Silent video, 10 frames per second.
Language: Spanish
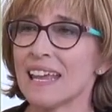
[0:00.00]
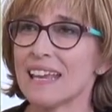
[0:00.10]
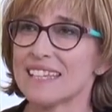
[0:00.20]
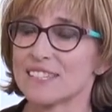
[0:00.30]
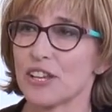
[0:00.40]

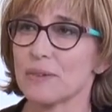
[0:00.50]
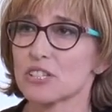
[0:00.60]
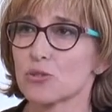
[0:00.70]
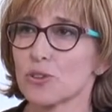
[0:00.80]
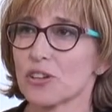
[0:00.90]
La historia me
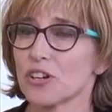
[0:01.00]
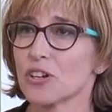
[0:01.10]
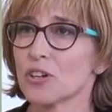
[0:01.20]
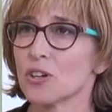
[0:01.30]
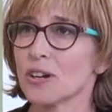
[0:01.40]
surgió
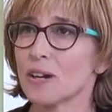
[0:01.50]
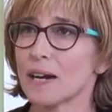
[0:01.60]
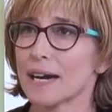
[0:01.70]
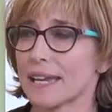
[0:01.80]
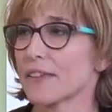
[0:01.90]

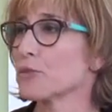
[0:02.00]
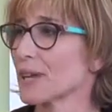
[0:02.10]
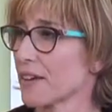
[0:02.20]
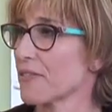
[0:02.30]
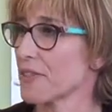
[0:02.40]
a raíz de
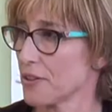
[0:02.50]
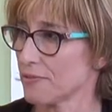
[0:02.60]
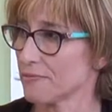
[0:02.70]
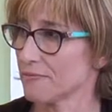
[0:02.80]
una canción.